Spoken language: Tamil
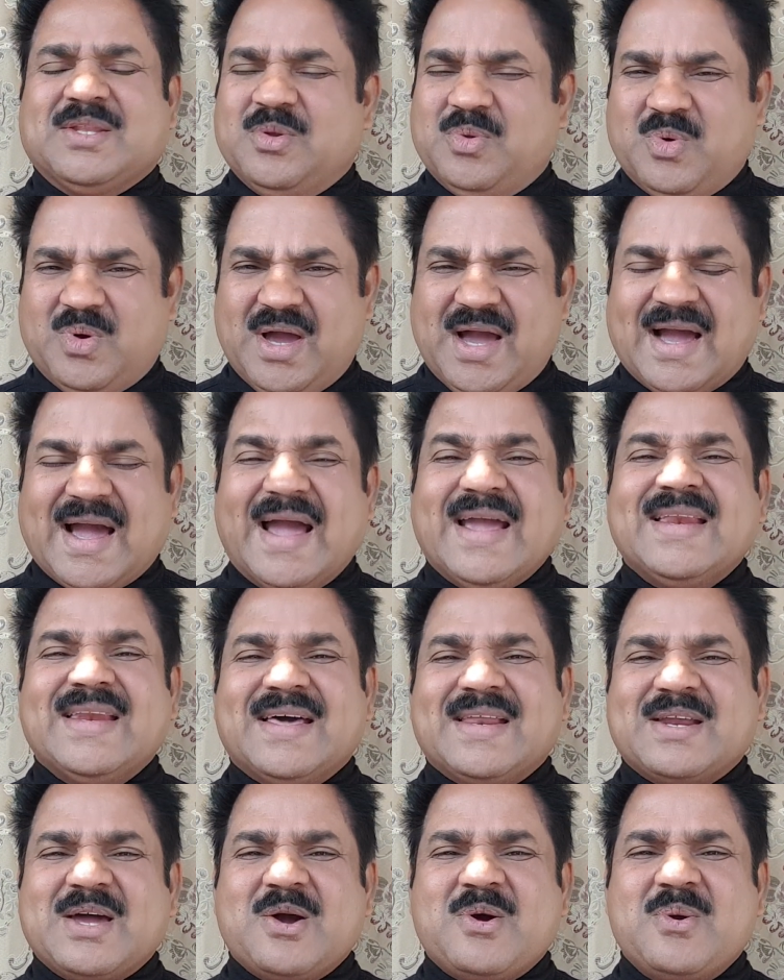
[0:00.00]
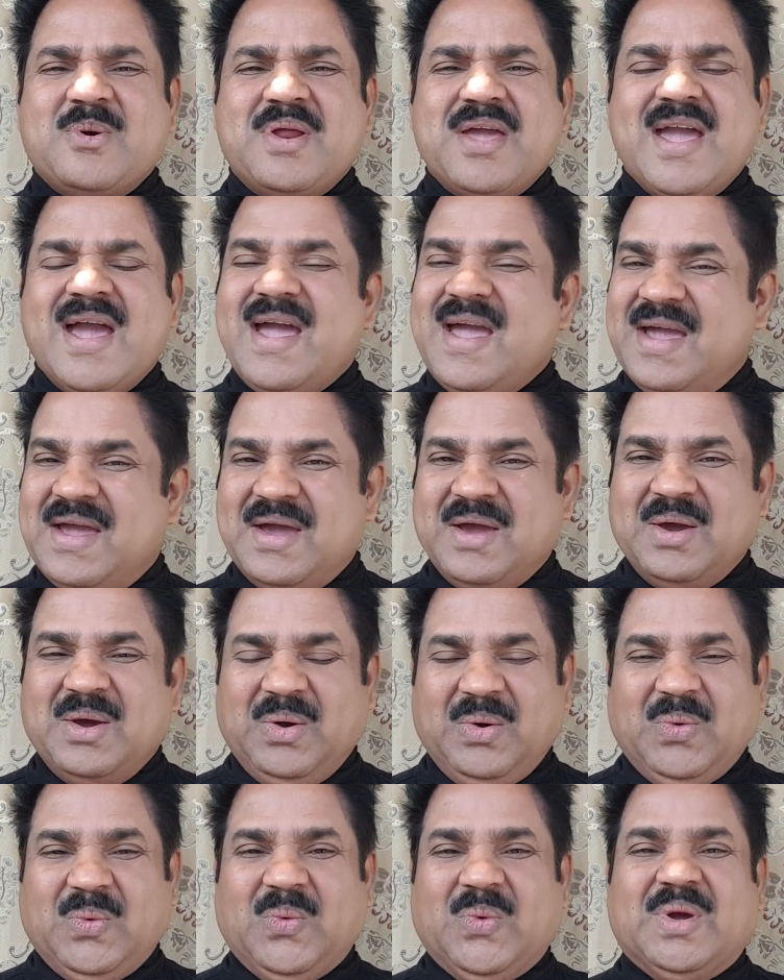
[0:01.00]
உங்கள் கையில் இருக்கக்கூடிய
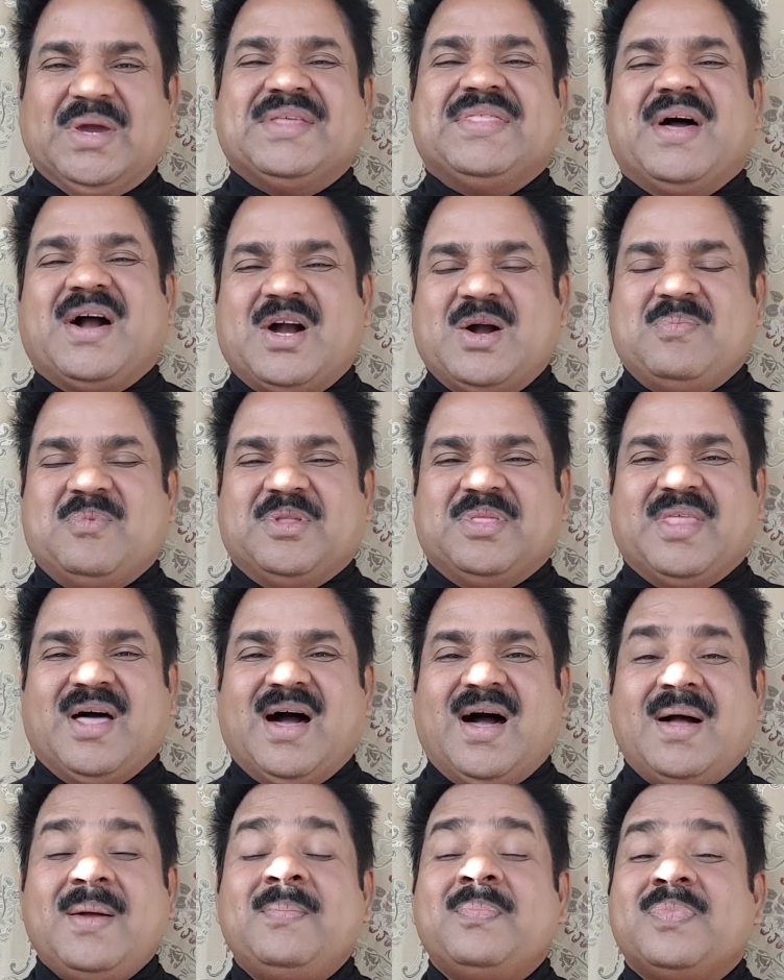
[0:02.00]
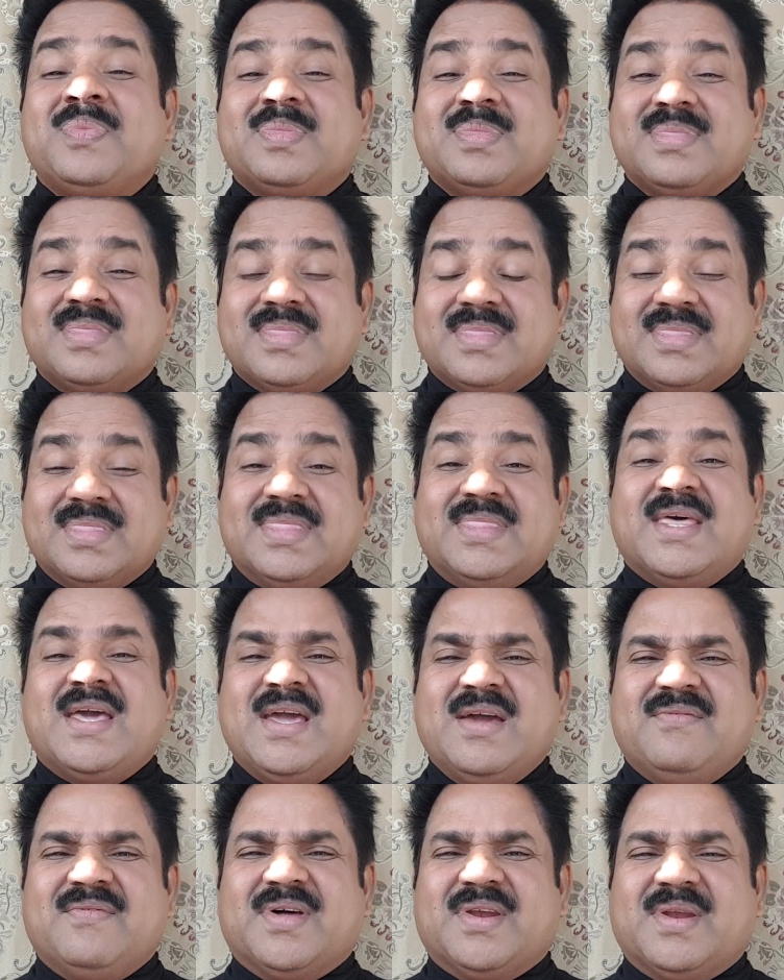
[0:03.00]
வேதாகமம் தான்
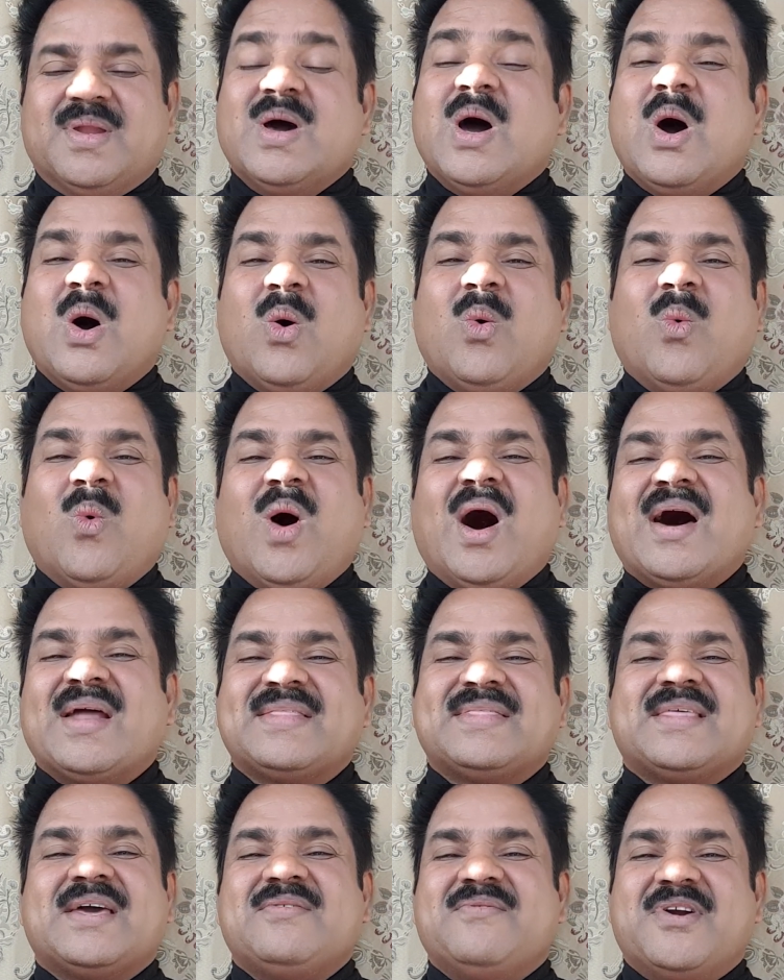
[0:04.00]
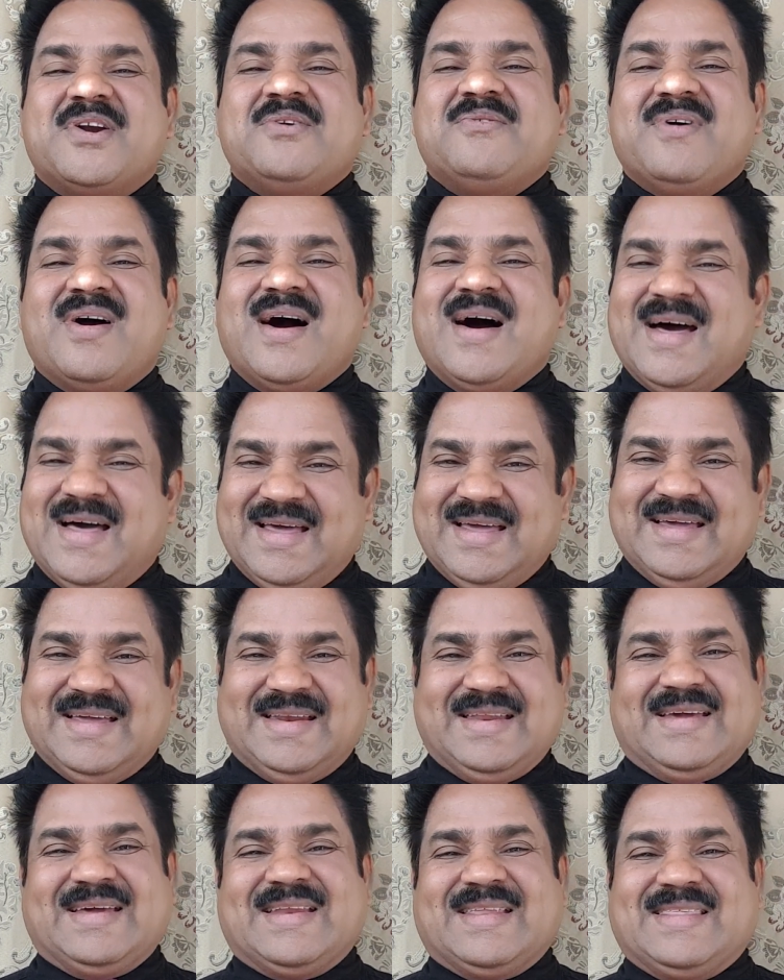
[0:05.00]
தேவன் வார்த்தை வடிவாக
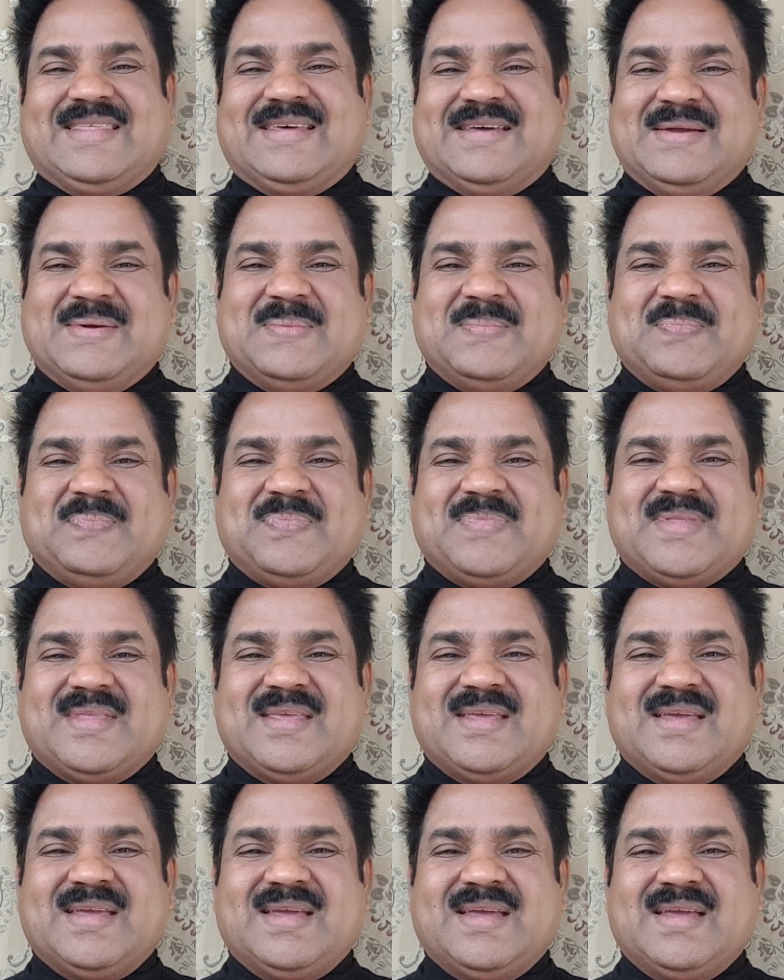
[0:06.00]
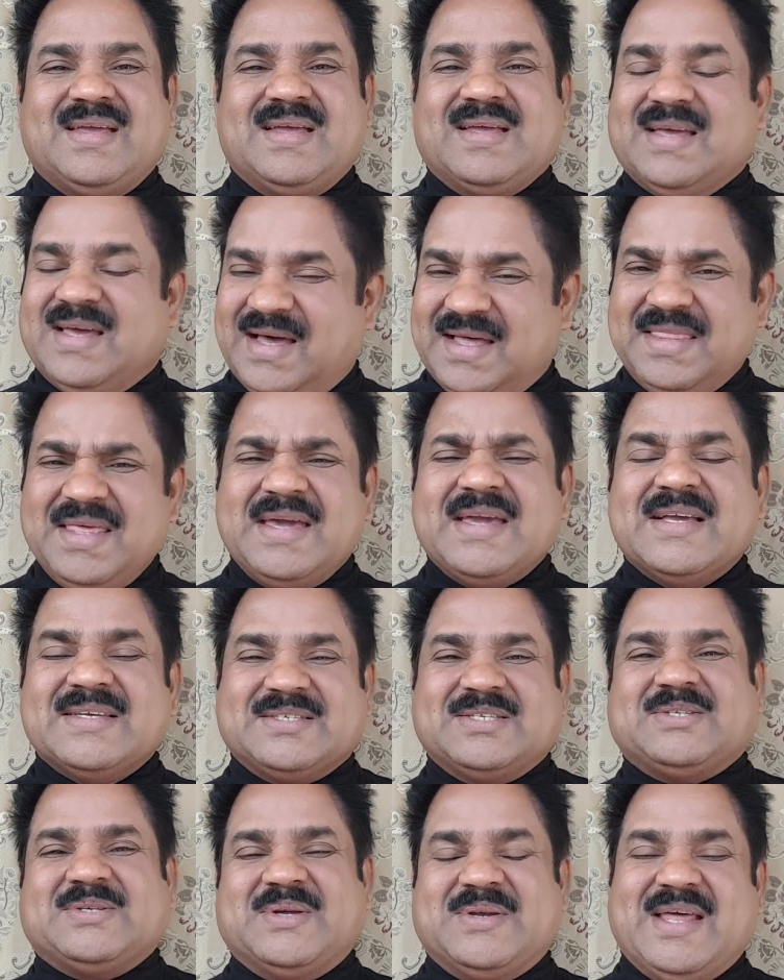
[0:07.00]
இருக்கிறது அதான்
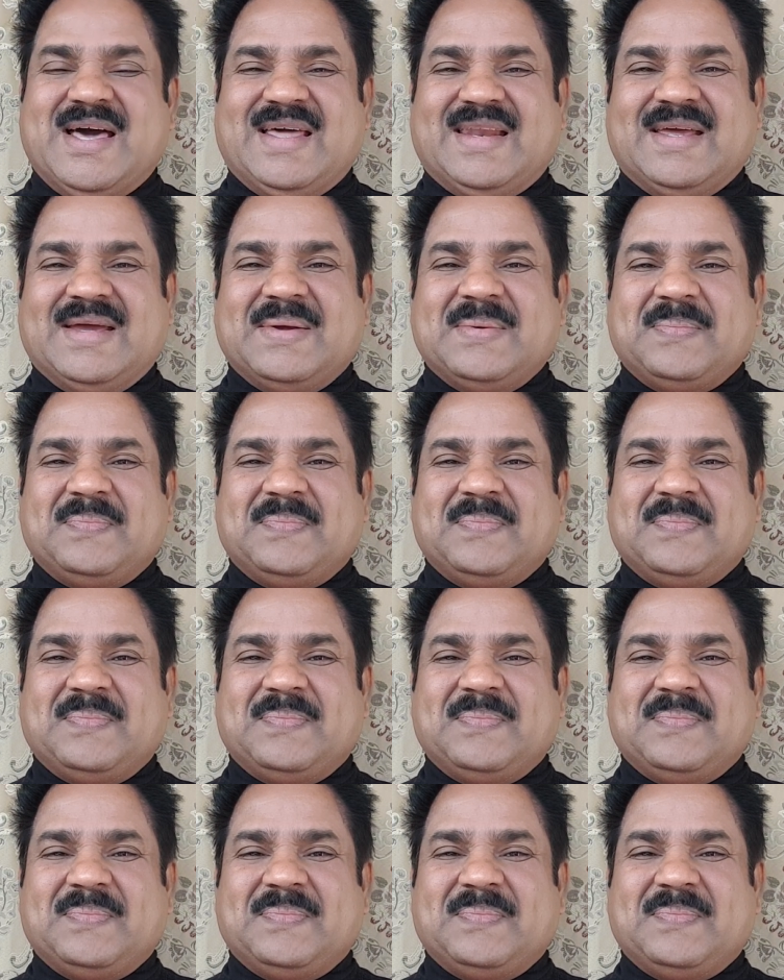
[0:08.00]
இயேசு சொன்னார்